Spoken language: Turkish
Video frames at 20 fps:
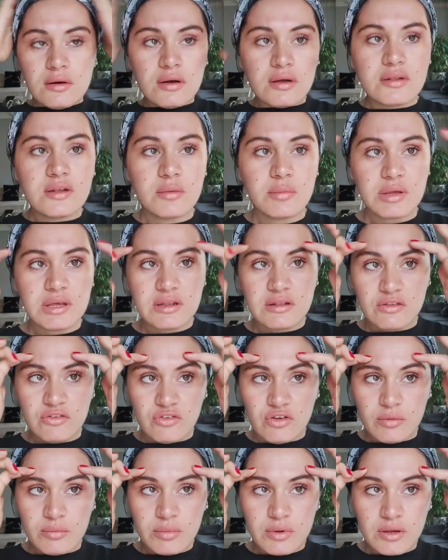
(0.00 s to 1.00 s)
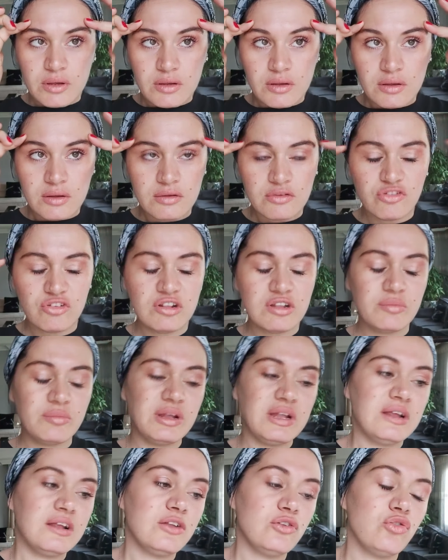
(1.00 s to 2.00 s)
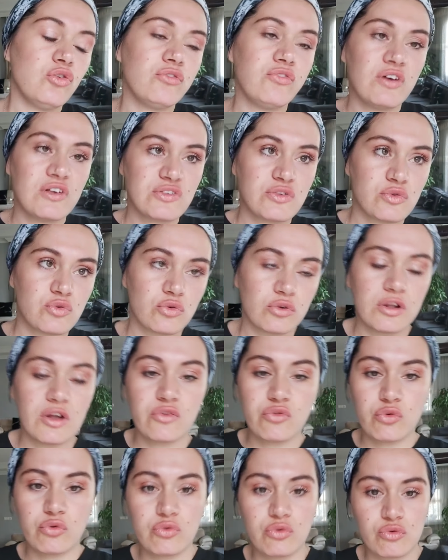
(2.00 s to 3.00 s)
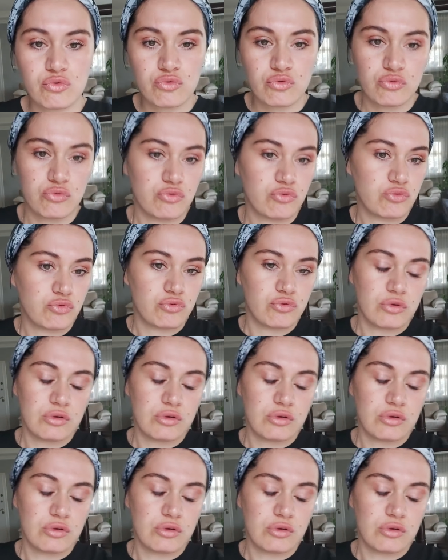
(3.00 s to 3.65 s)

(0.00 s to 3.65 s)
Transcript: anneme gideceğim. Cildimle ilgili çok fazla sorular soruyorsunuz.